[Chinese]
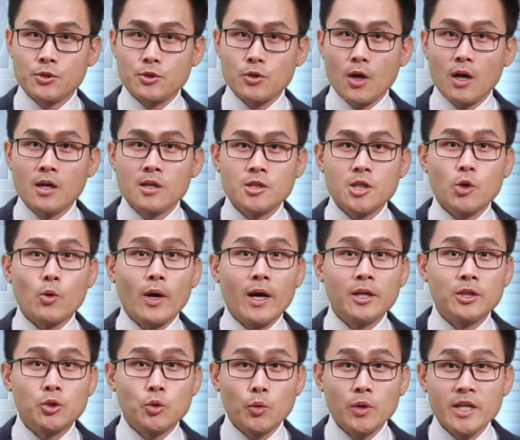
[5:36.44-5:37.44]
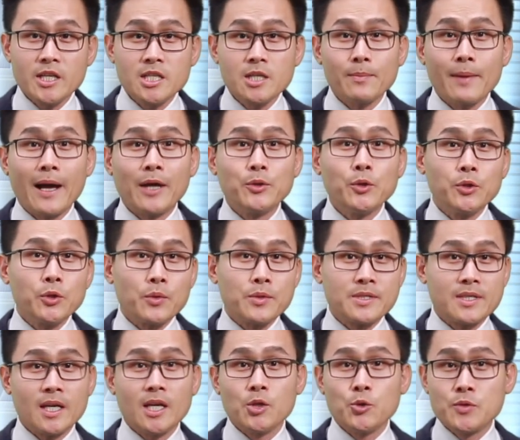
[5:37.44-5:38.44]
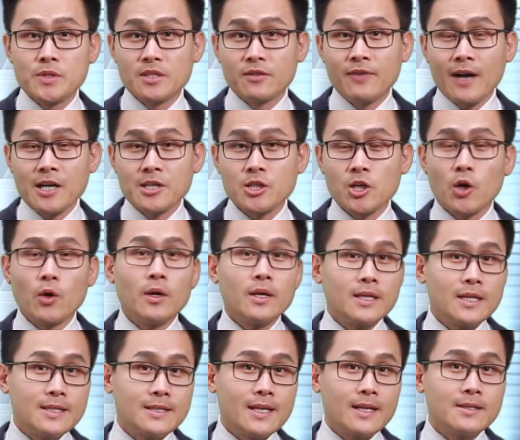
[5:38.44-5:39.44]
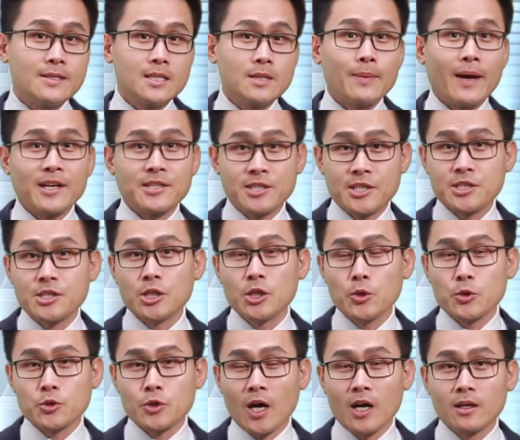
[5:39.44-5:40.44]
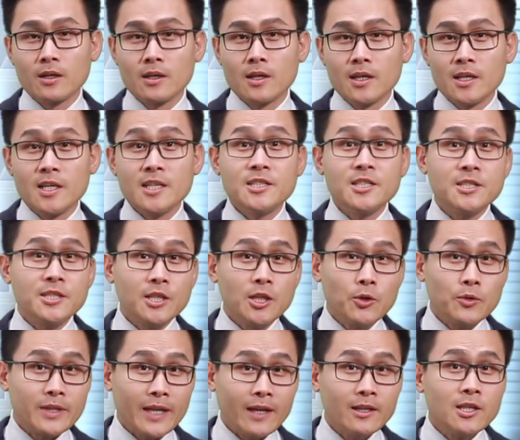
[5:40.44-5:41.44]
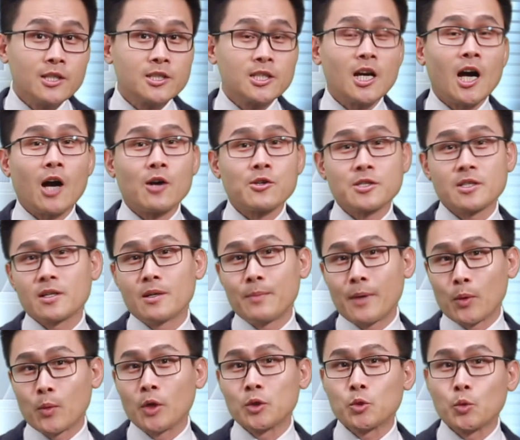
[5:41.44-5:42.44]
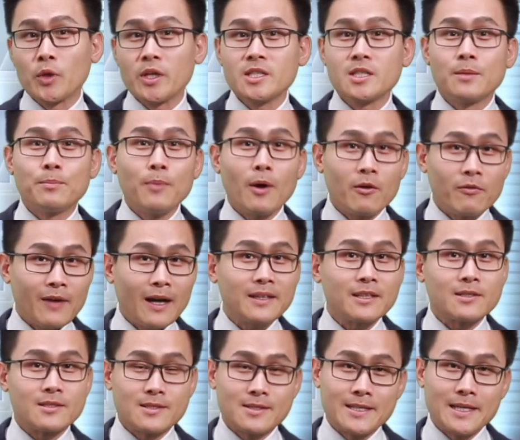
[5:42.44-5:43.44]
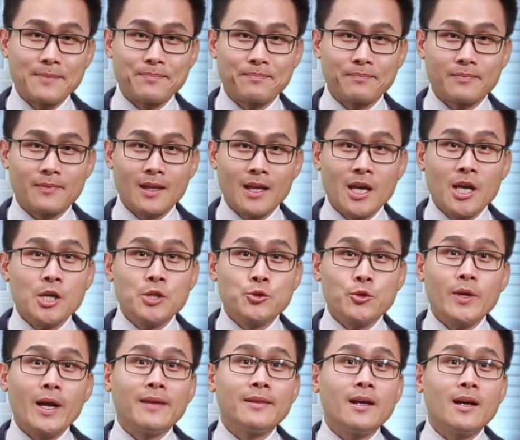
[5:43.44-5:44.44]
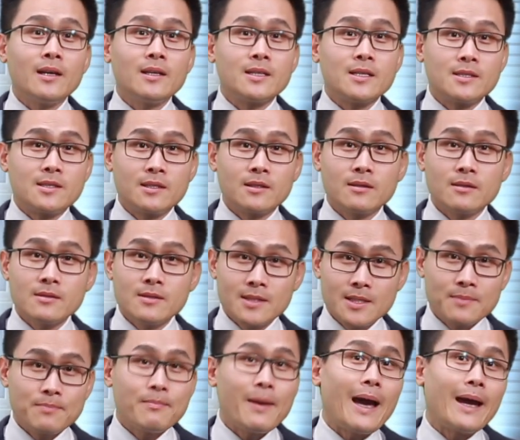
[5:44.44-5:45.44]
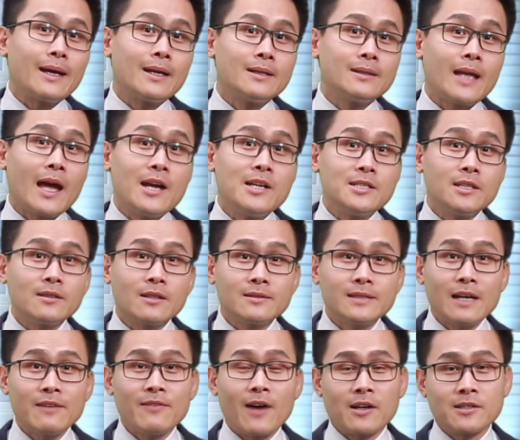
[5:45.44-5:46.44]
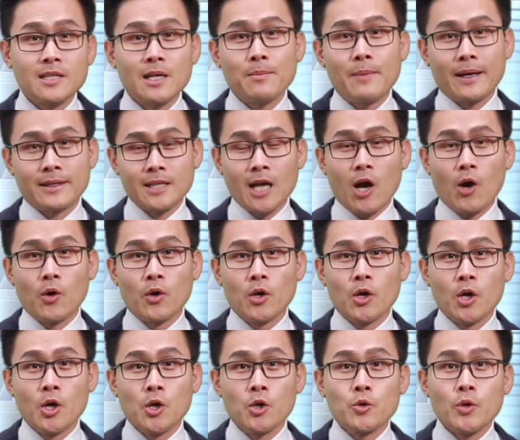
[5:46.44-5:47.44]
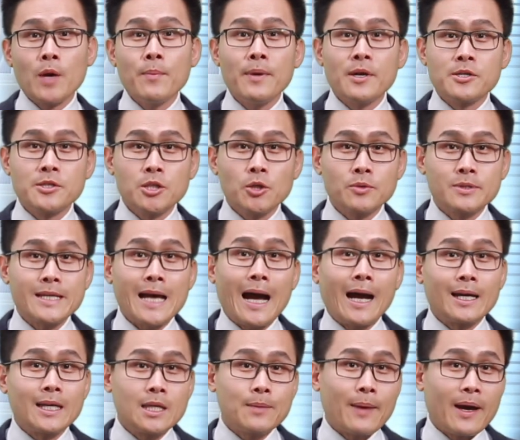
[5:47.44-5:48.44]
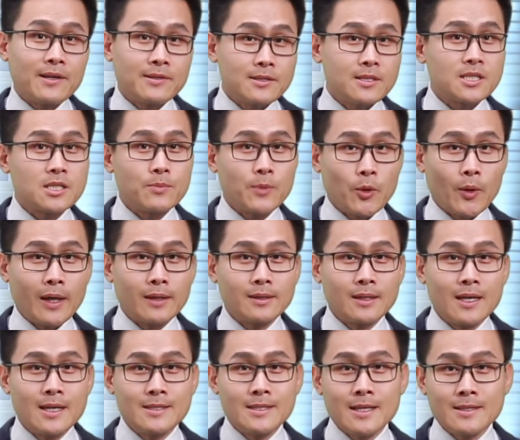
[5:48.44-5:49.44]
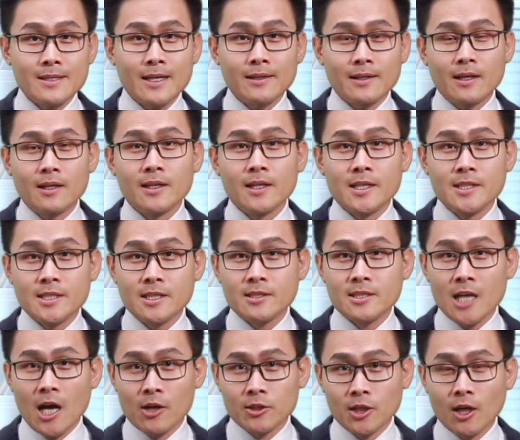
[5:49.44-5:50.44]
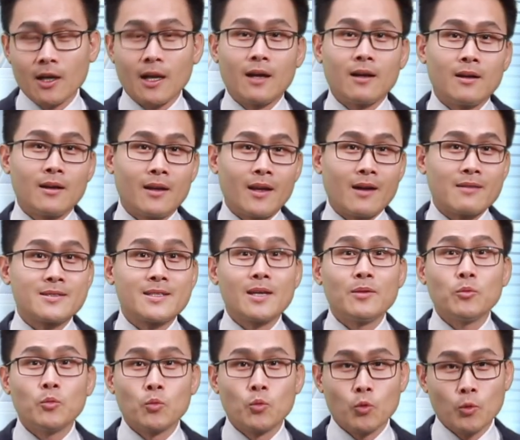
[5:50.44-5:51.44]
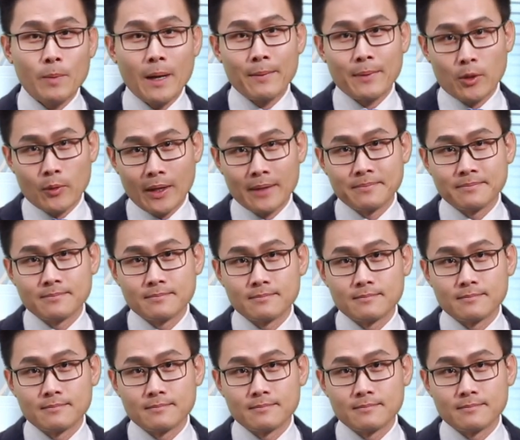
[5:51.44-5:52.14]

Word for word: 据说这款独立日版运动鞋预计发售 一千七百七十六 双。一七七六年正好是美国独立日爆发的时间。虽然呢已经禁卖，但仍能在网上买到。原本售价一百四十美元，现在呢已经炒到了 两千五百美元。